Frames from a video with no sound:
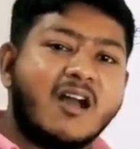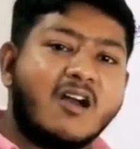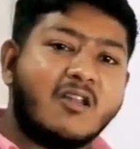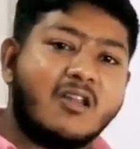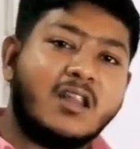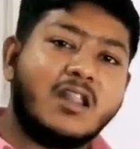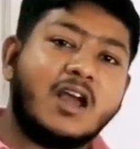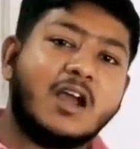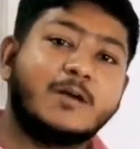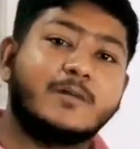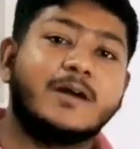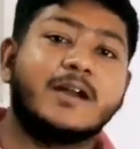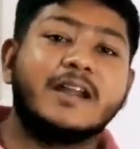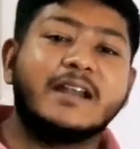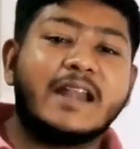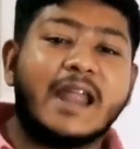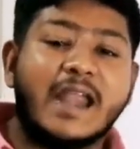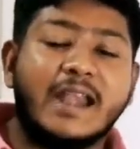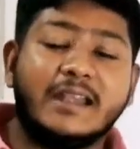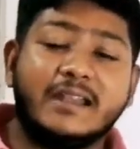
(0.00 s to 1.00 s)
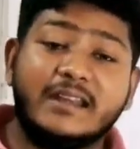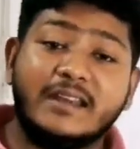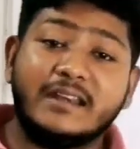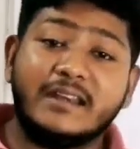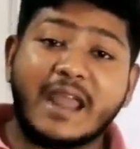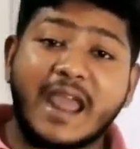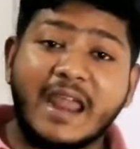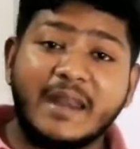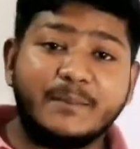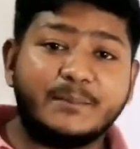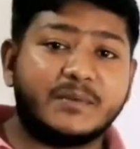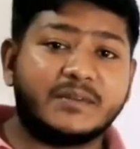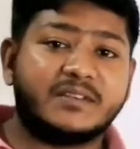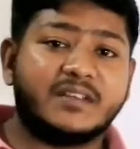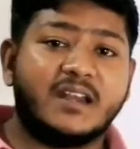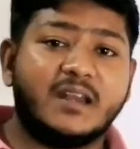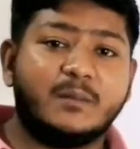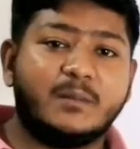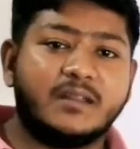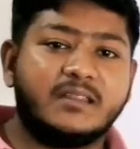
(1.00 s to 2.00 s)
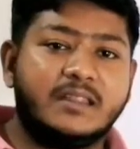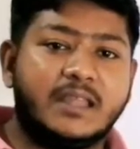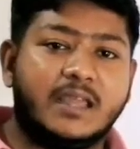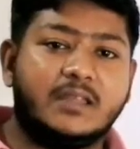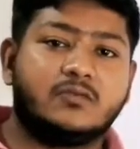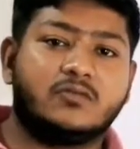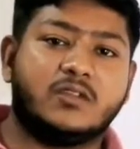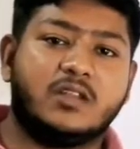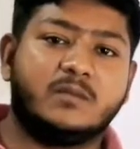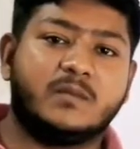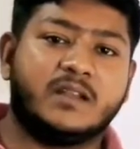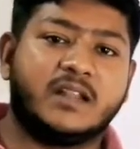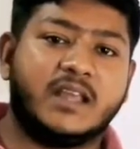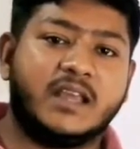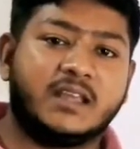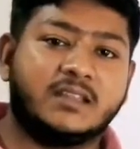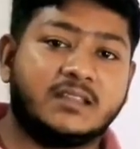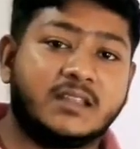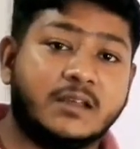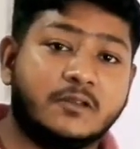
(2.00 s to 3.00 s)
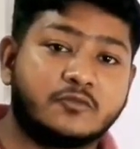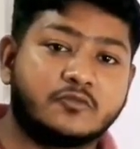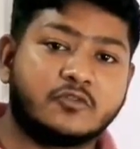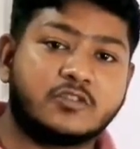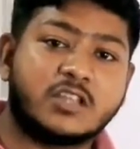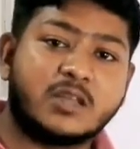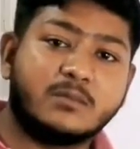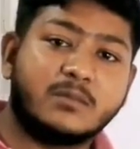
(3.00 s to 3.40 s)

और लगभग 99 परसेंट बच्चा इसको नहीं बनाया था उसको